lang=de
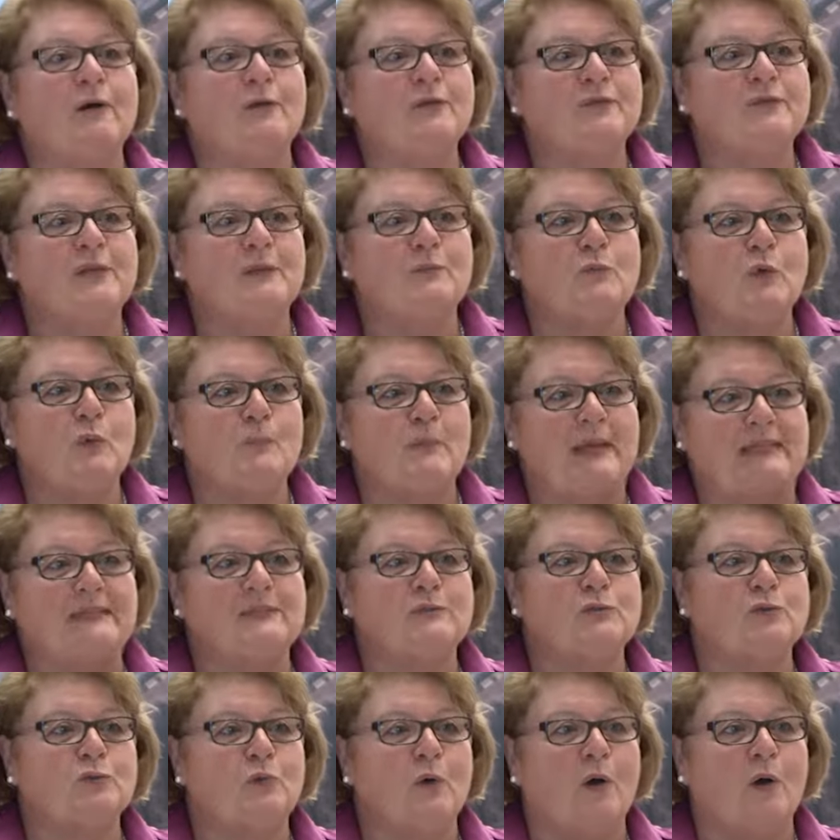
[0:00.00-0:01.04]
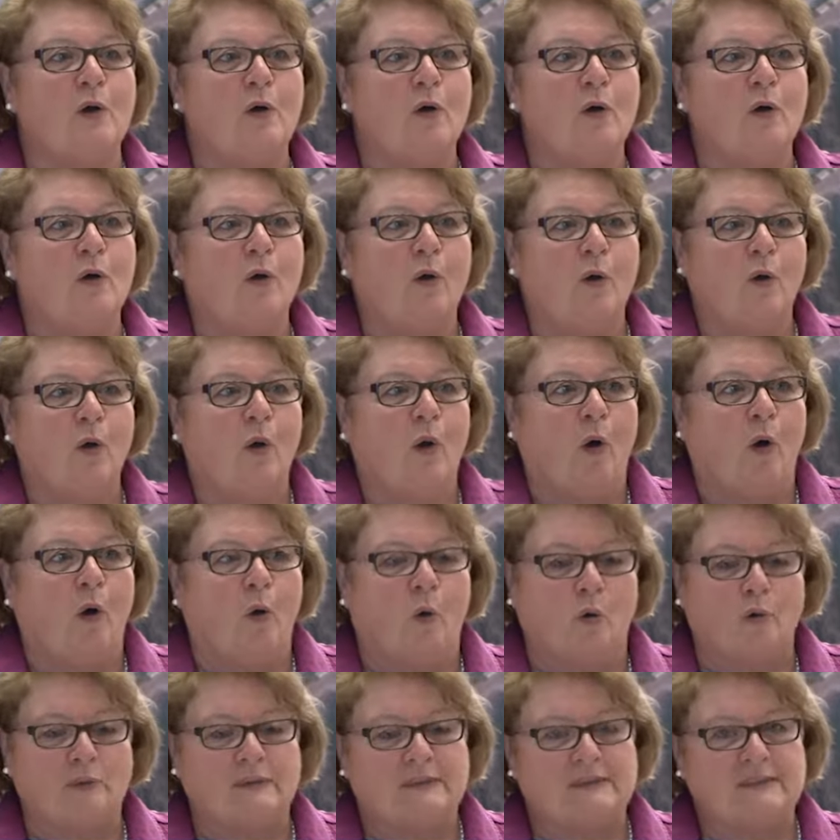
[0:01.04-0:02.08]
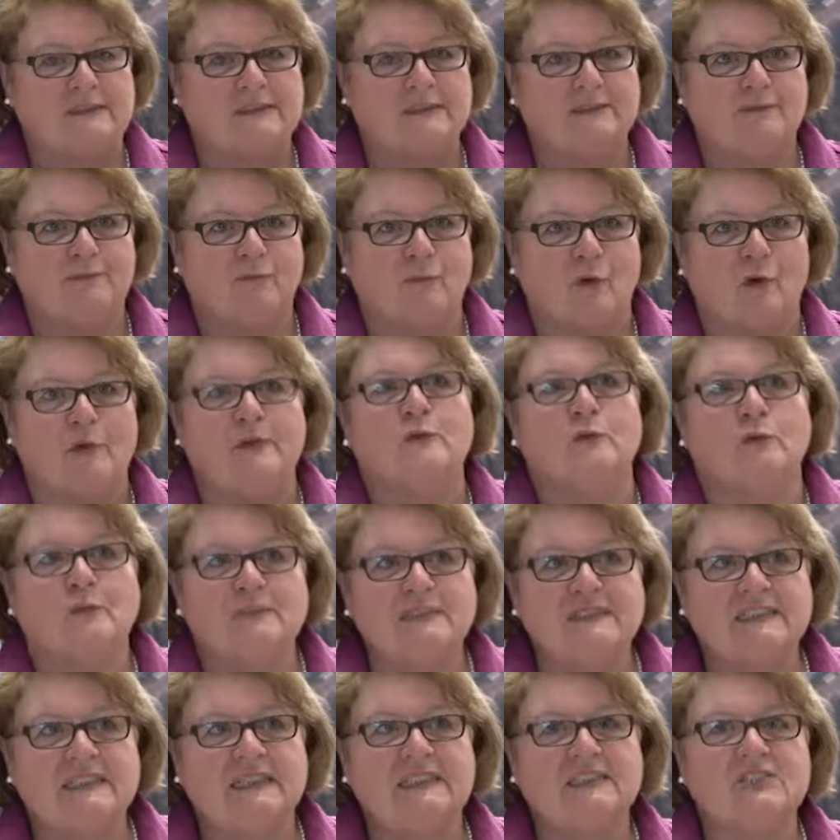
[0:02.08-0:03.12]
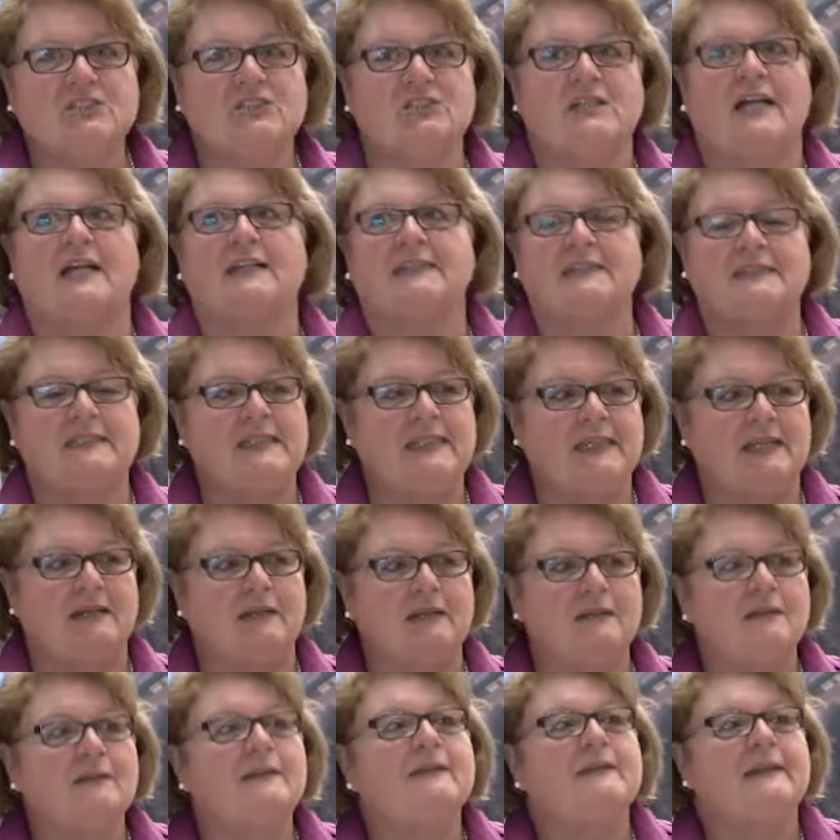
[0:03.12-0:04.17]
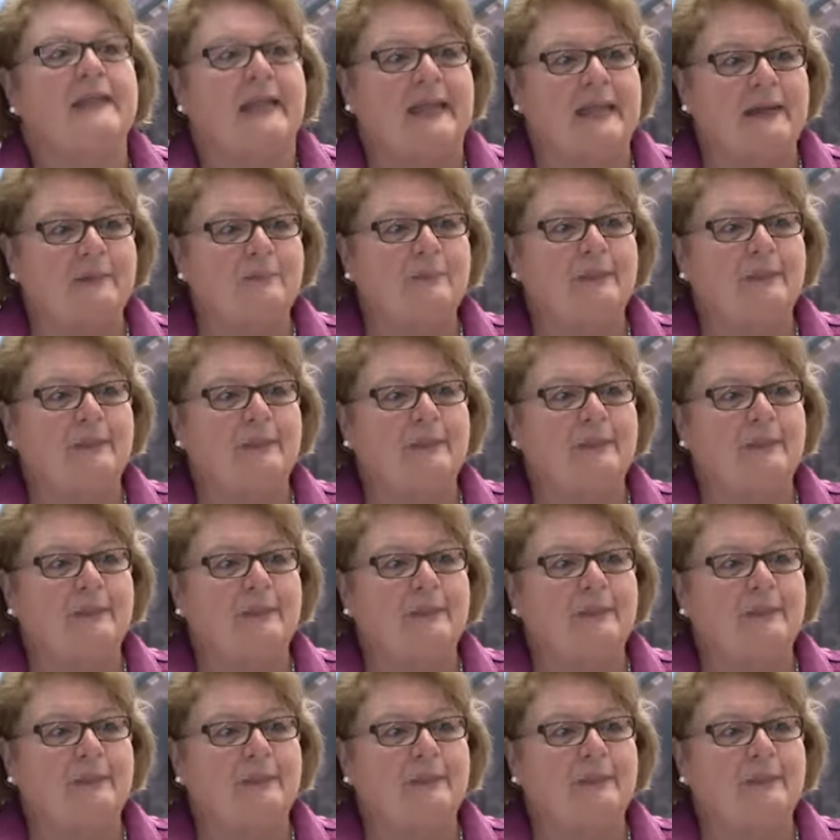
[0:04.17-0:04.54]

auf der Momentour und wollen unsere Stadt hier näher